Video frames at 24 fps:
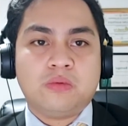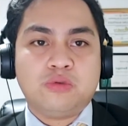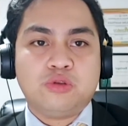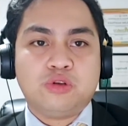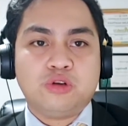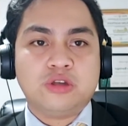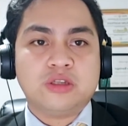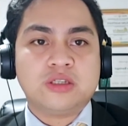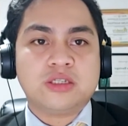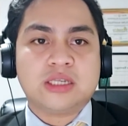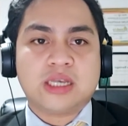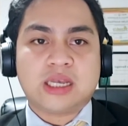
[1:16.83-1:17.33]

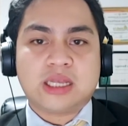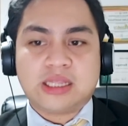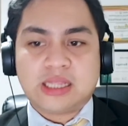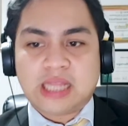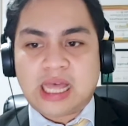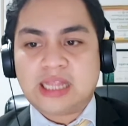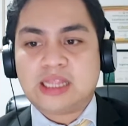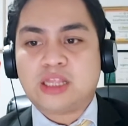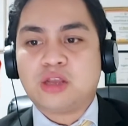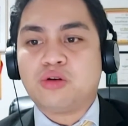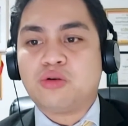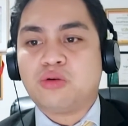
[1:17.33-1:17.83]
dun sa
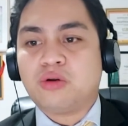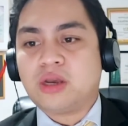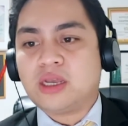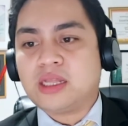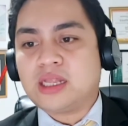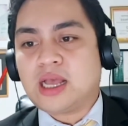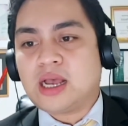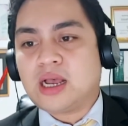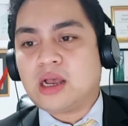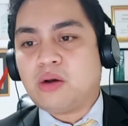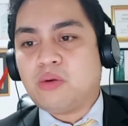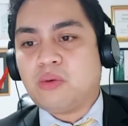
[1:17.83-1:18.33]
dati kong
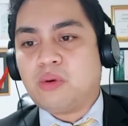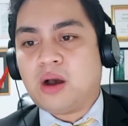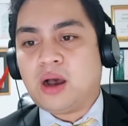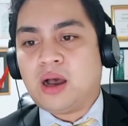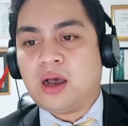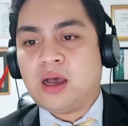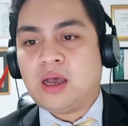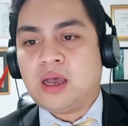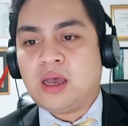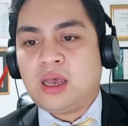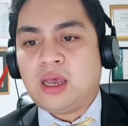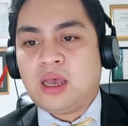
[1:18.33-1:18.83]
ginagawa,
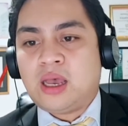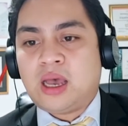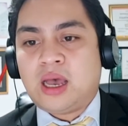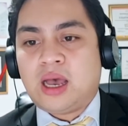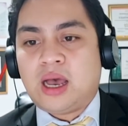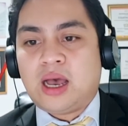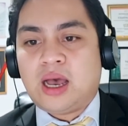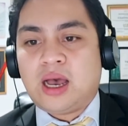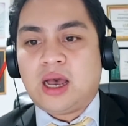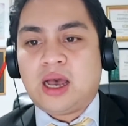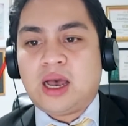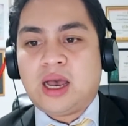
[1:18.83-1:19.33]

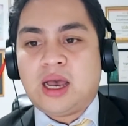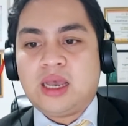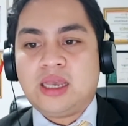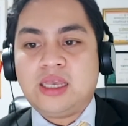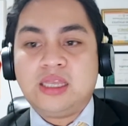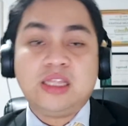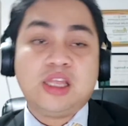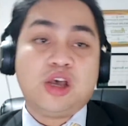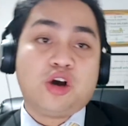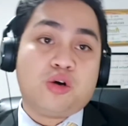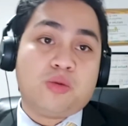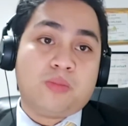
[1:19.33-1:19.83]
uh,
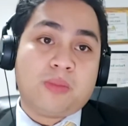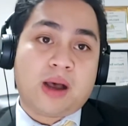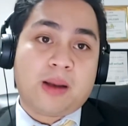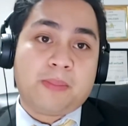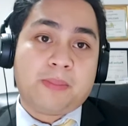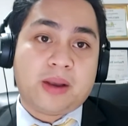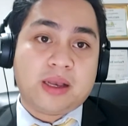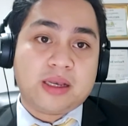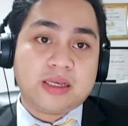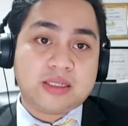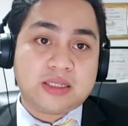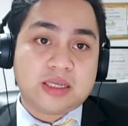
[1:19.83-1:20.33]
hindi ako
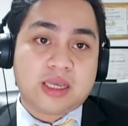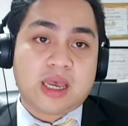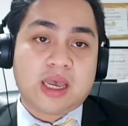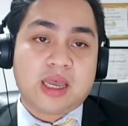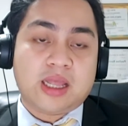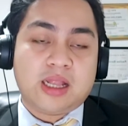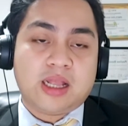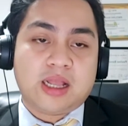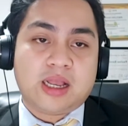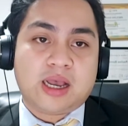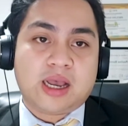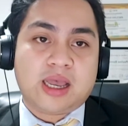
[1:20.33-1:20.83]

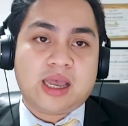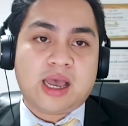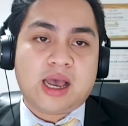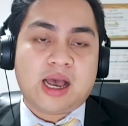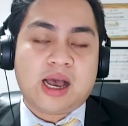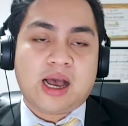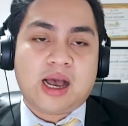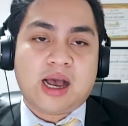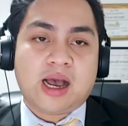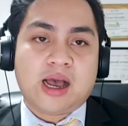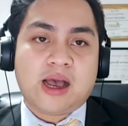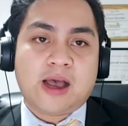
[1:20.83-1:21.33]
makapag-scale. Kaya
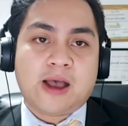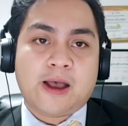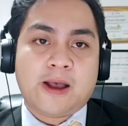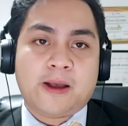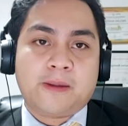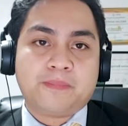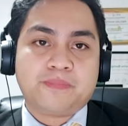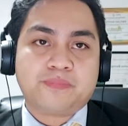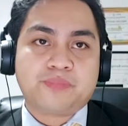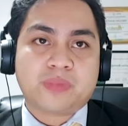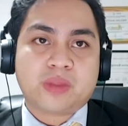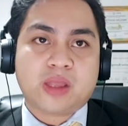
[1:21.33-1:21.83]
nga,
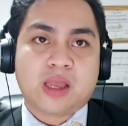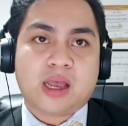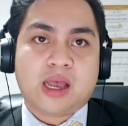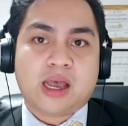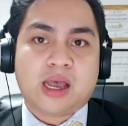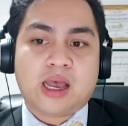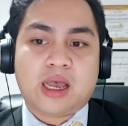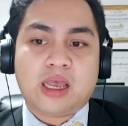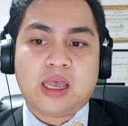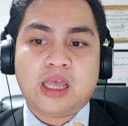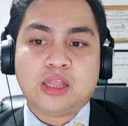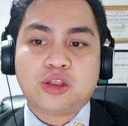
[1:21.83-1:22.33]

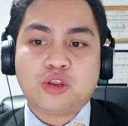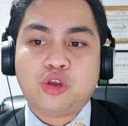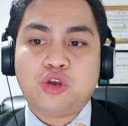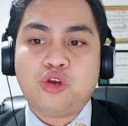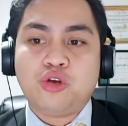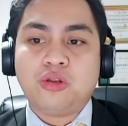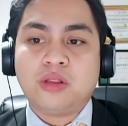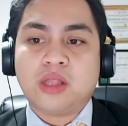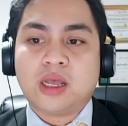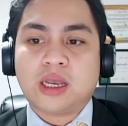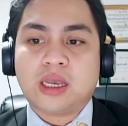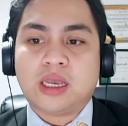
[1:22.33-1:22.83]
uh, ito
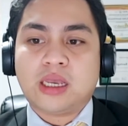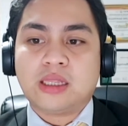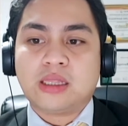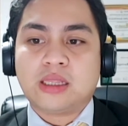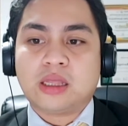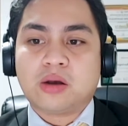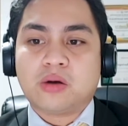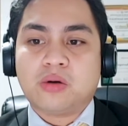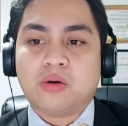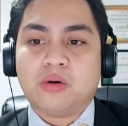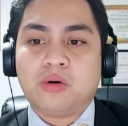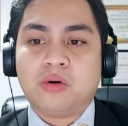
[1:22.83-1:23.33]
yung
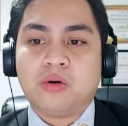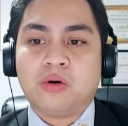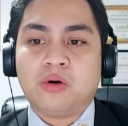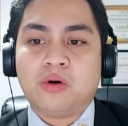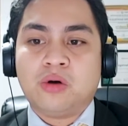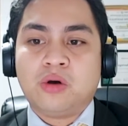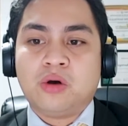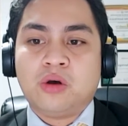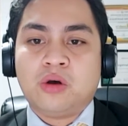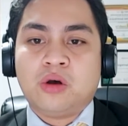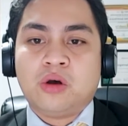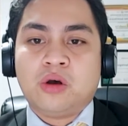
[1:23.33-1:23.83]
nakita ko
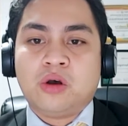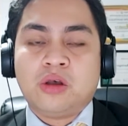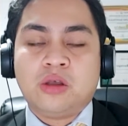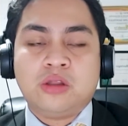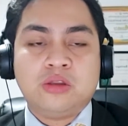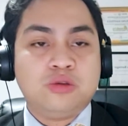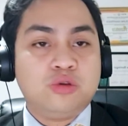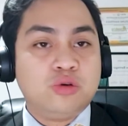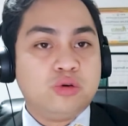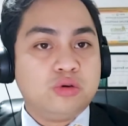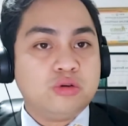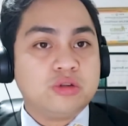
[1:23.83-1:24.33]

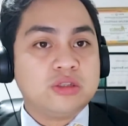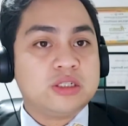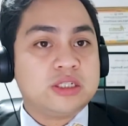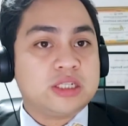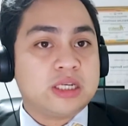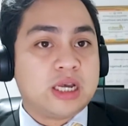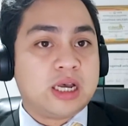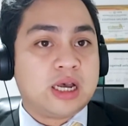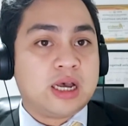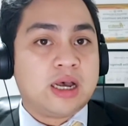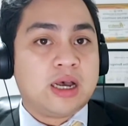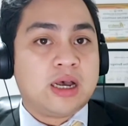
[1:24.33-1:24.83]
doon
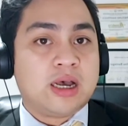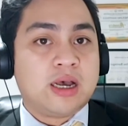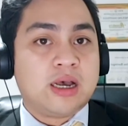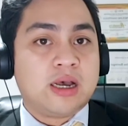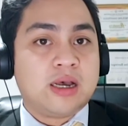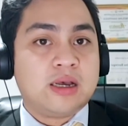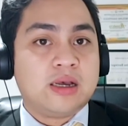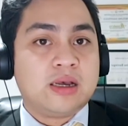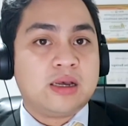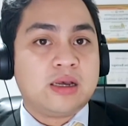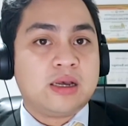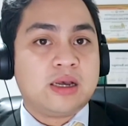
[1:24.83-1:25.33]
sa
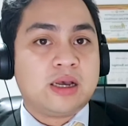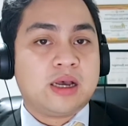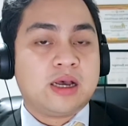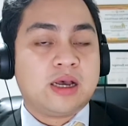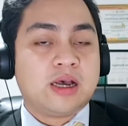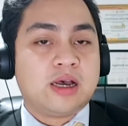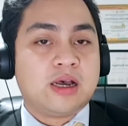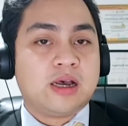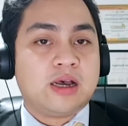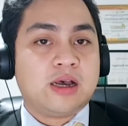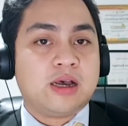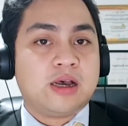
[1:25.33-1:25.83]

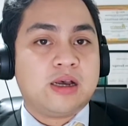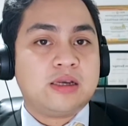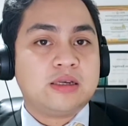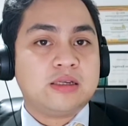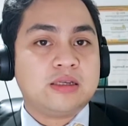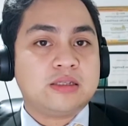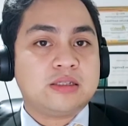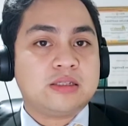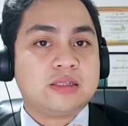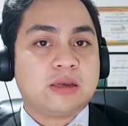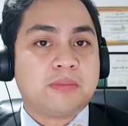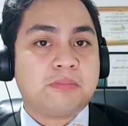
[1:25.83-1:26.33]
uh,
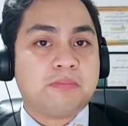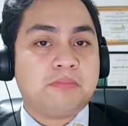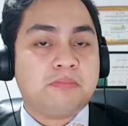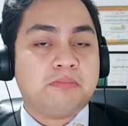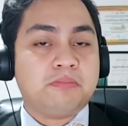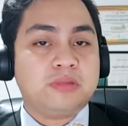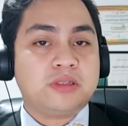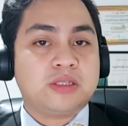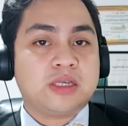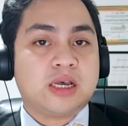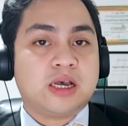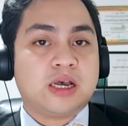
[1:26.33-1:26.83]
sa,
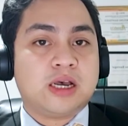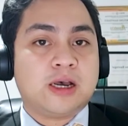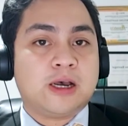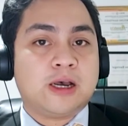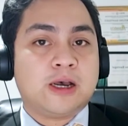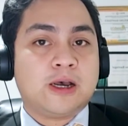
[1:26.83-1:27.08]
sa